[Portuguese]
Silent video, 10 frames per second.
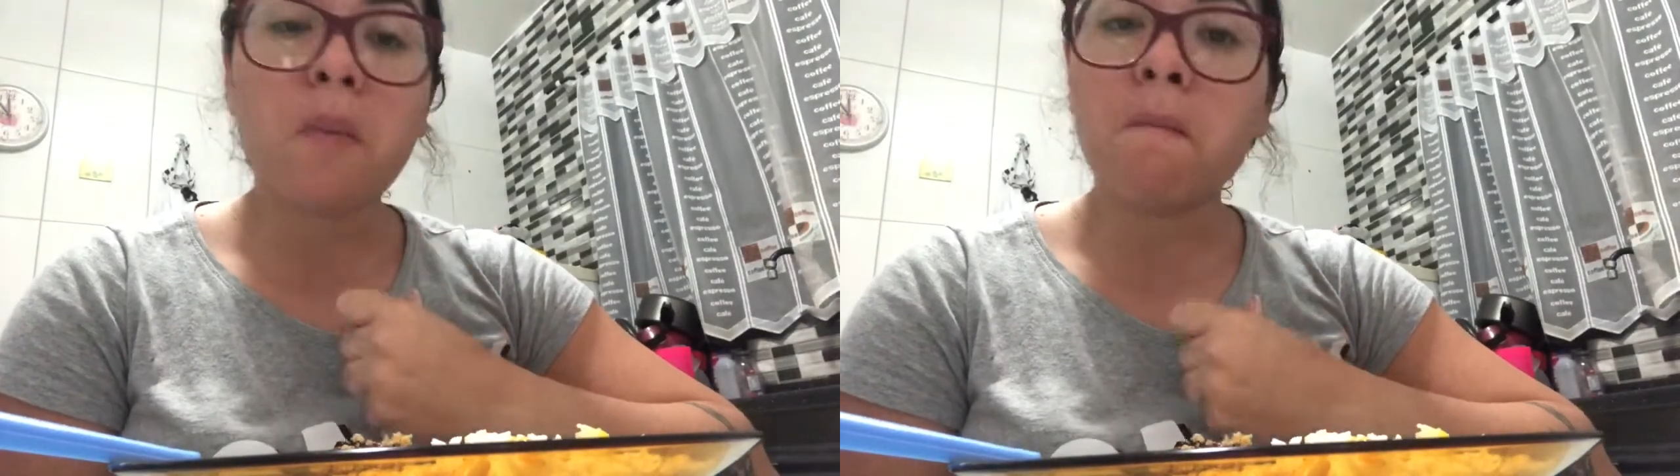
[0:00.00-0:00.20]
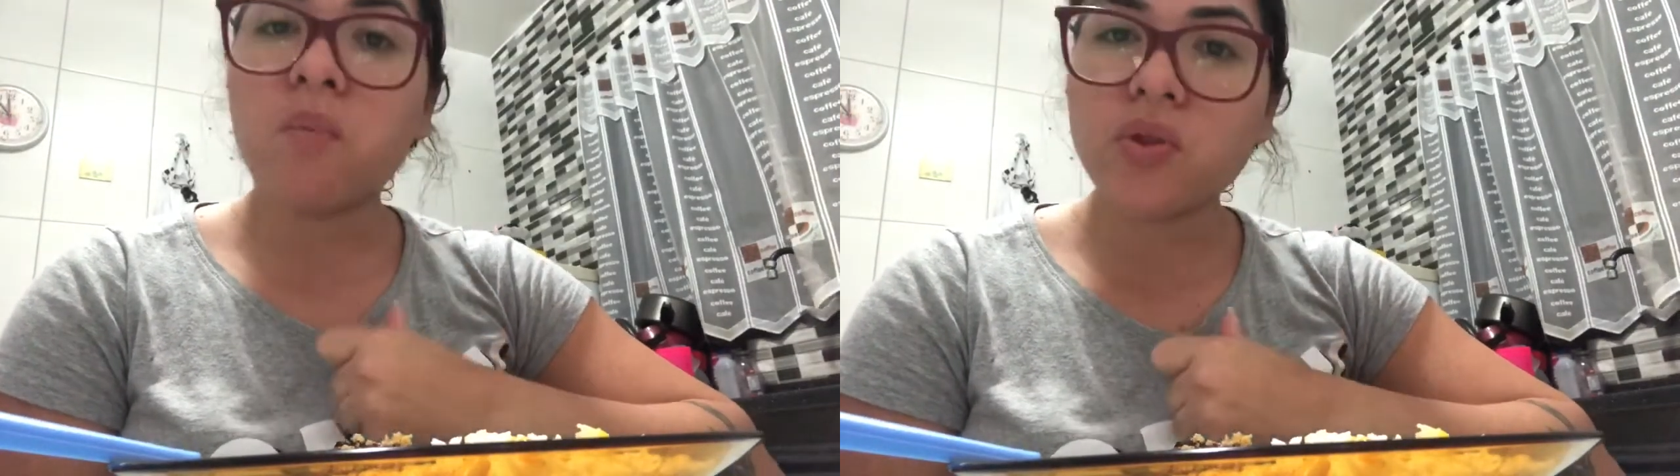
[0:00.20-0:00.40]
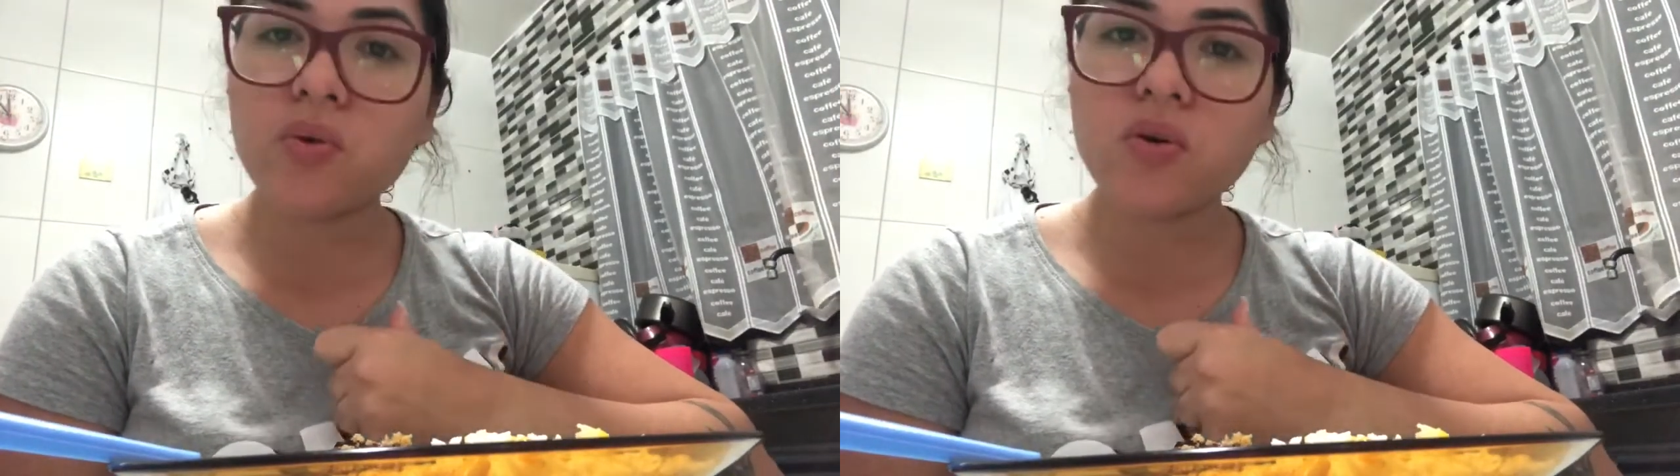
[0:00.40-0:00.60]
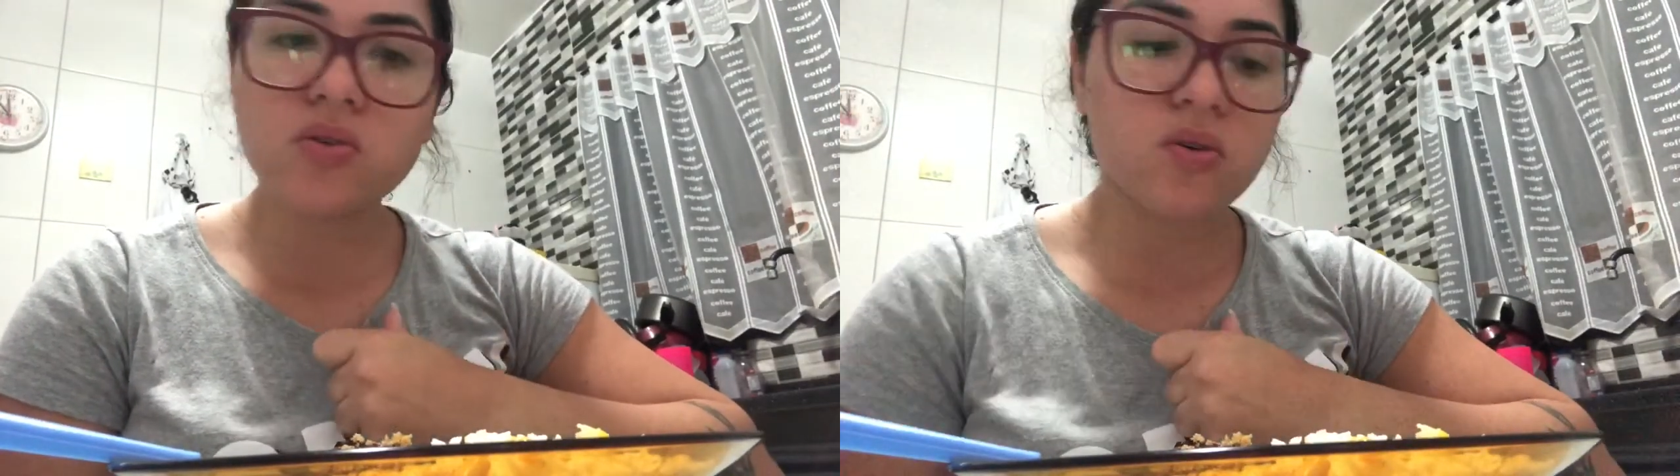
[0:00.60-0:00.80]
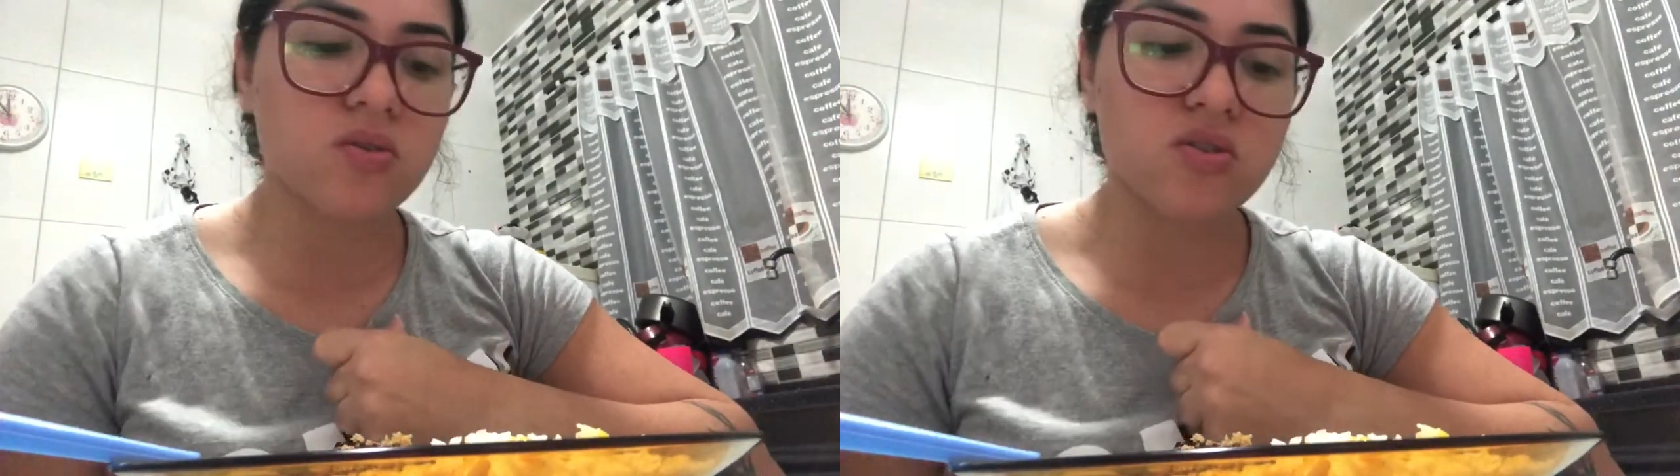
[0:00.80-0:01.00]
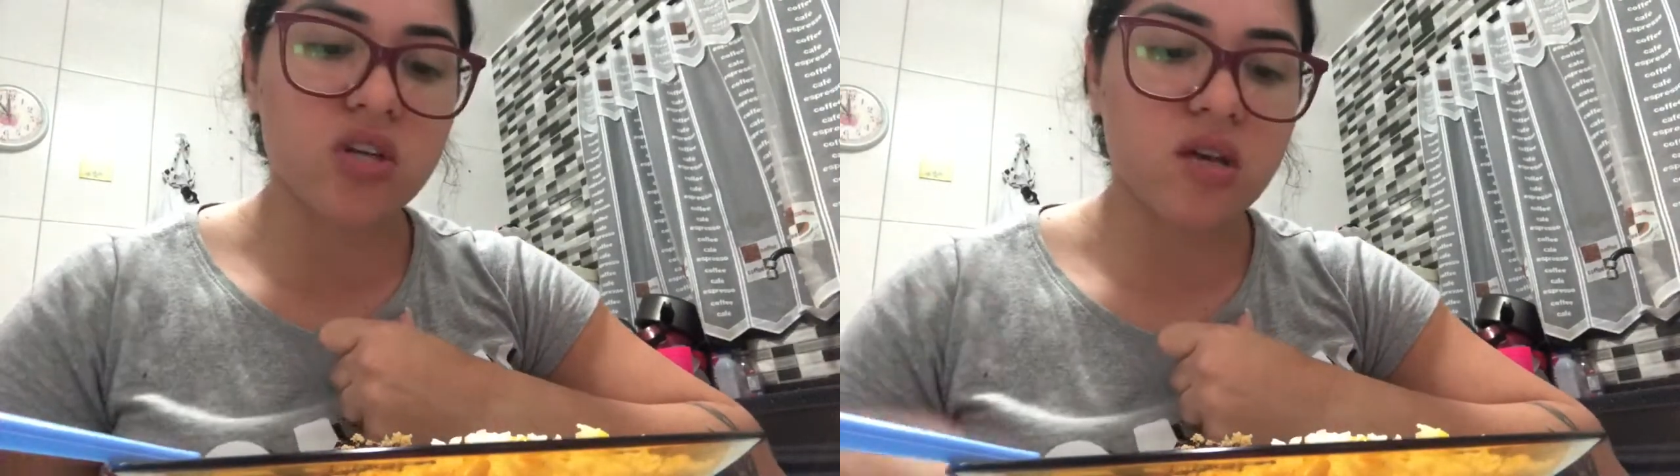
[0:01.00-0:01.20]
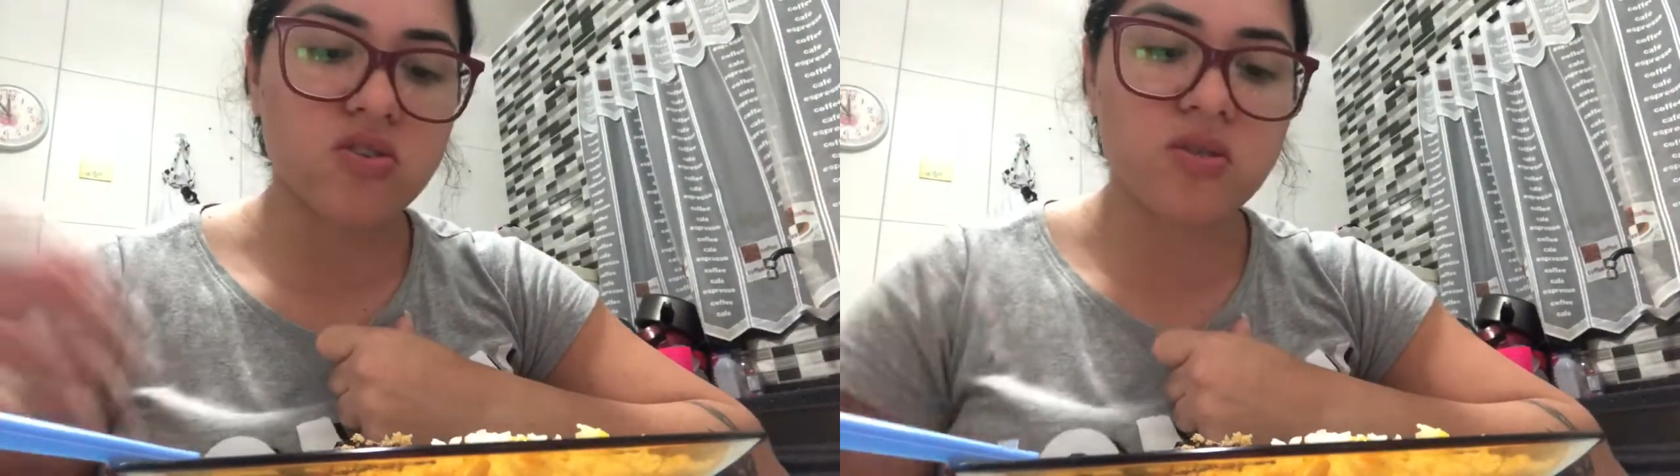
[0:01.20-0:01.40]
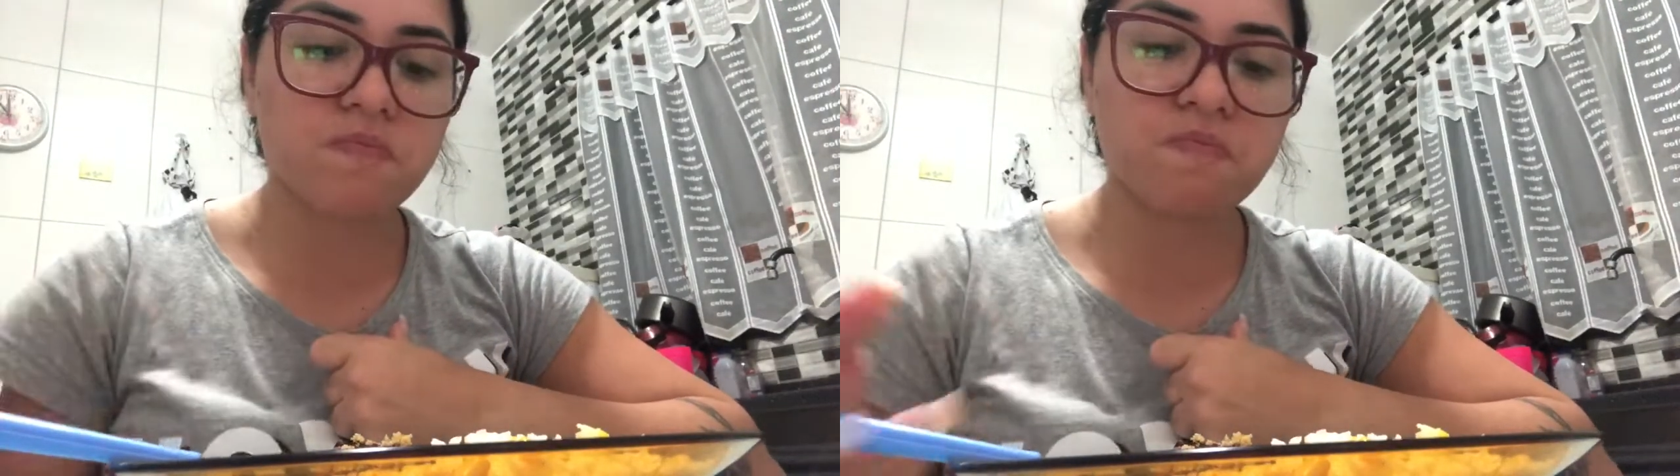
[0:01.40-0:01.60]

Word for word: Muito gostoso, gente.